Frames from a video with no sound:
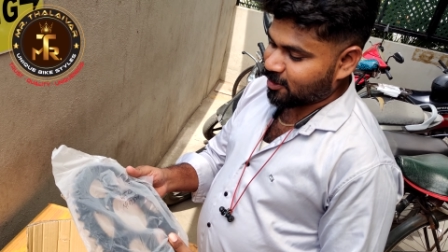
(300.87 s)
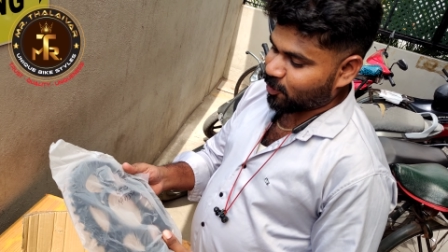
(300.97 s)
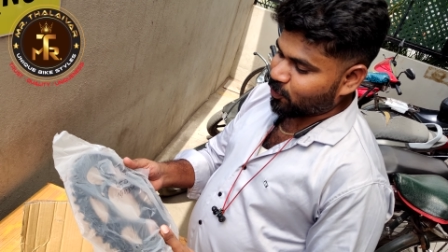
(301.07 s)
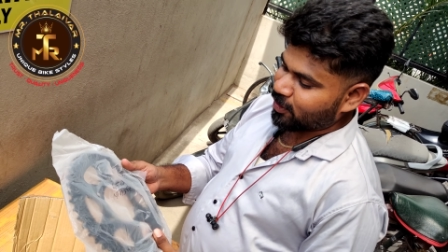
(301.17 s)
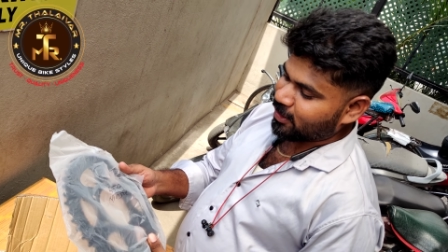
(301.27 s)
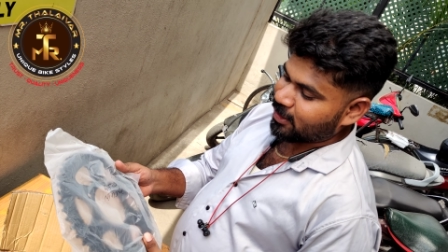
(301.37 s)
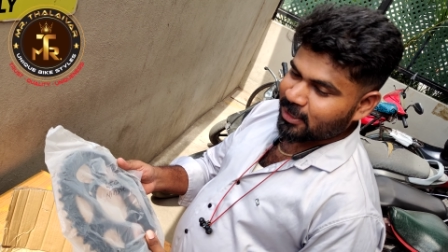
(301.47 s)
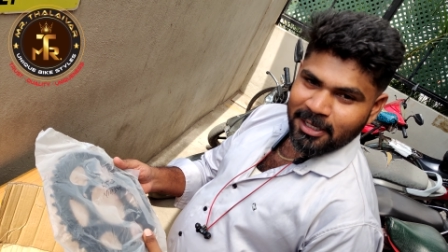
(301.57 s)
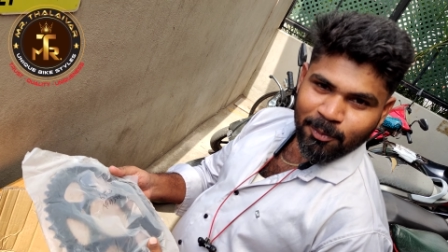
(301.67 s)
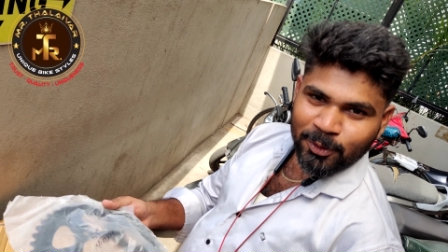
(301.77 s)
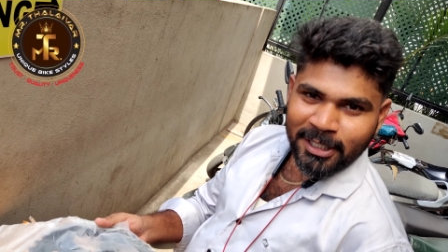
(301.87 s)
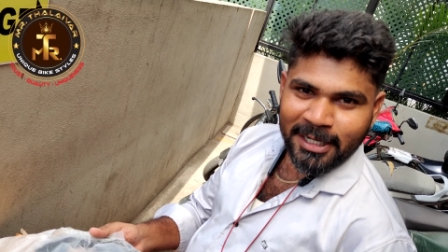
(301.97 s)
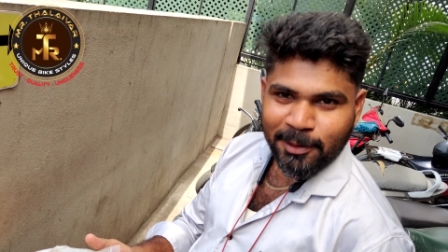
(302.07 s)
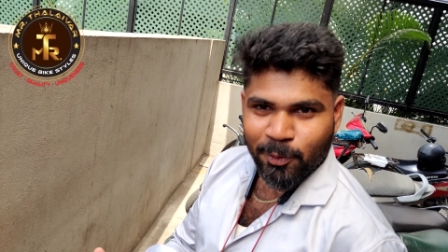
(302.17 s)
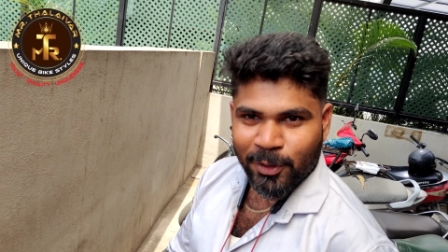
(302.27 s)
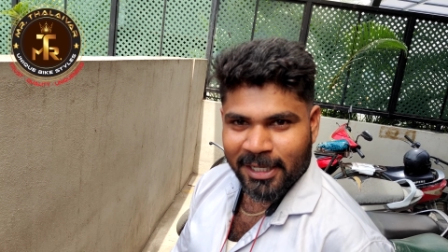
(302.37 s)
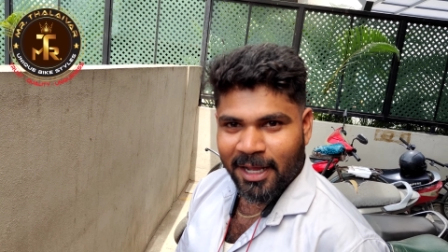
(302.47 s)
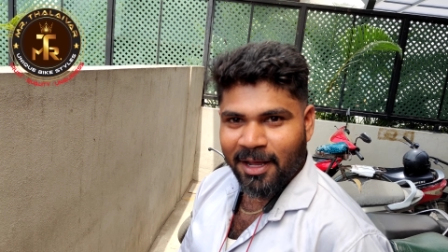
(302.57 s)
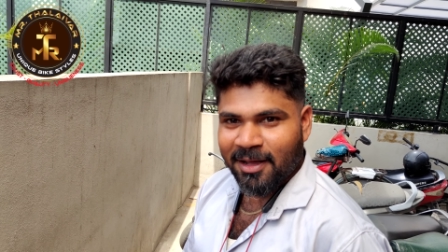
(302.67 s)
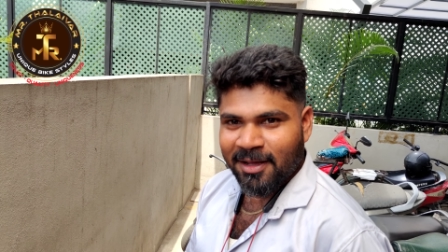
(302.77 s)
அரௌண்டு இது என்ன முந்தா போட்டிங்களேன்
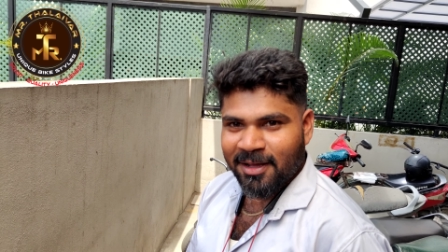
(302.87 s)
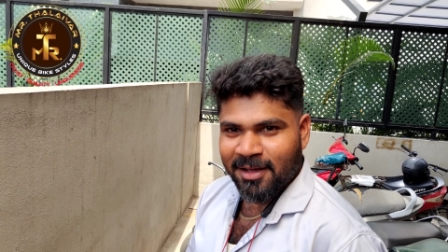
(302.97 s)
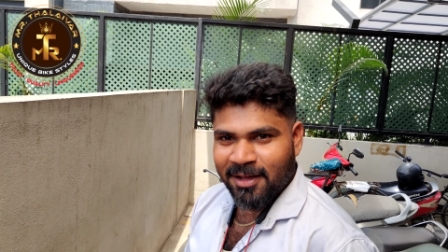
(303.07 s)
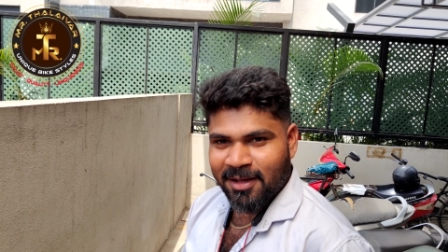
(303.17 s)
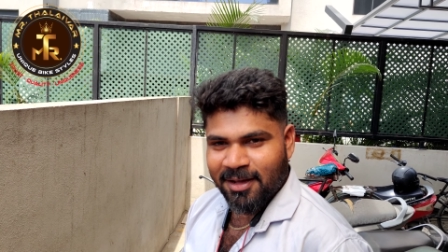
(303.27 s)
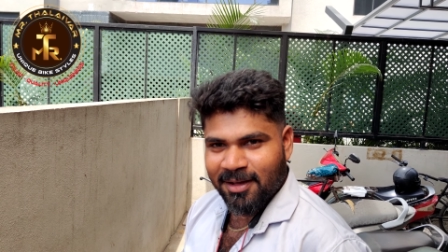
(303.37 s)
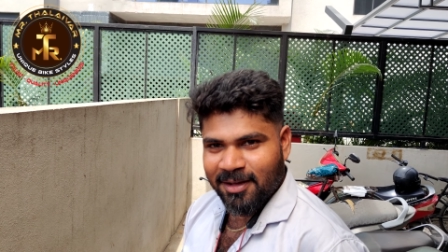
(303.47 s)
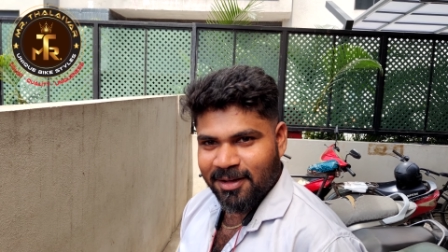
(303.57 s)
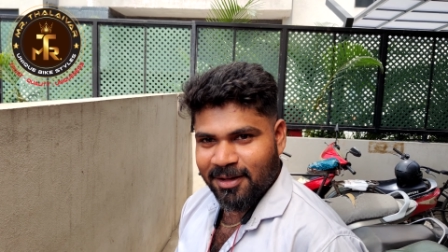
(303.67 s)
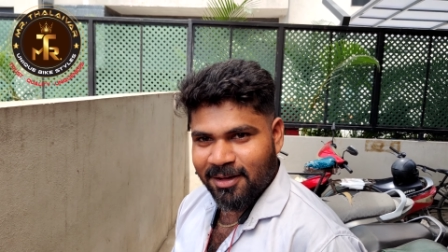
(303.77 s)
போட்டிங்களா ஆமாம் ப்ரோ